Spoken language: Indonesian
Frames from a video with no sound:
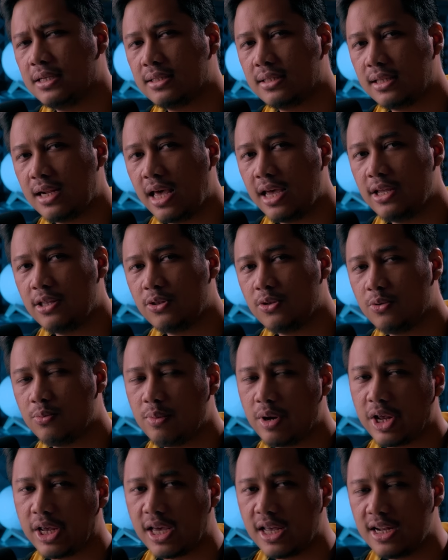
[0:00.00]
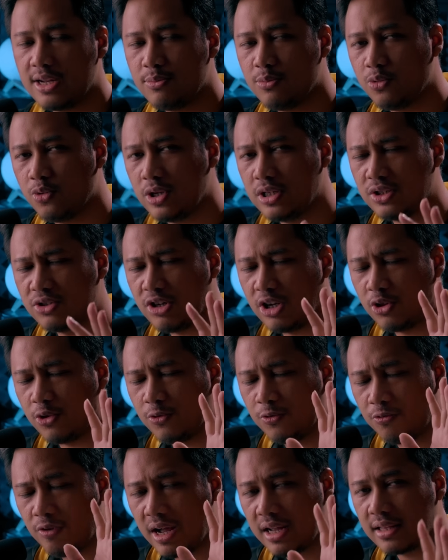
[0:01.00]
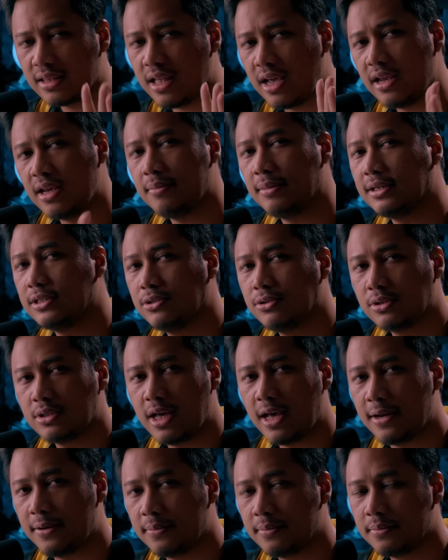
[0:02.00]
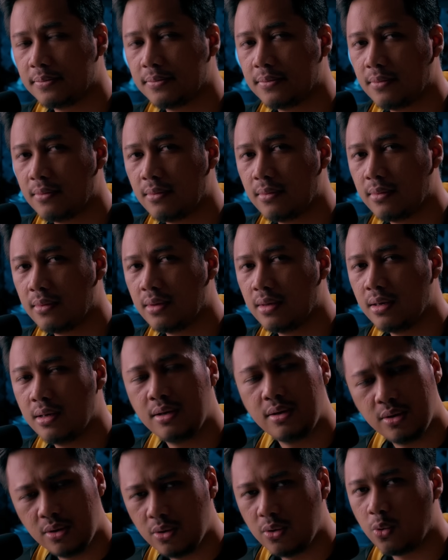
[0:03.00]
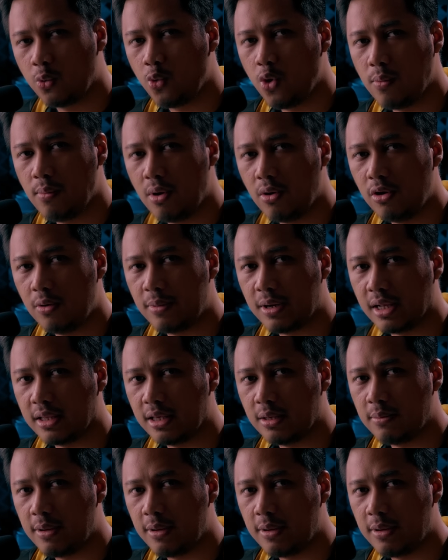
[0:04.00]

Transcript: setelah itu mereka nemuin suatu fakta yang mengejutkan. Gua mau lo perhatiin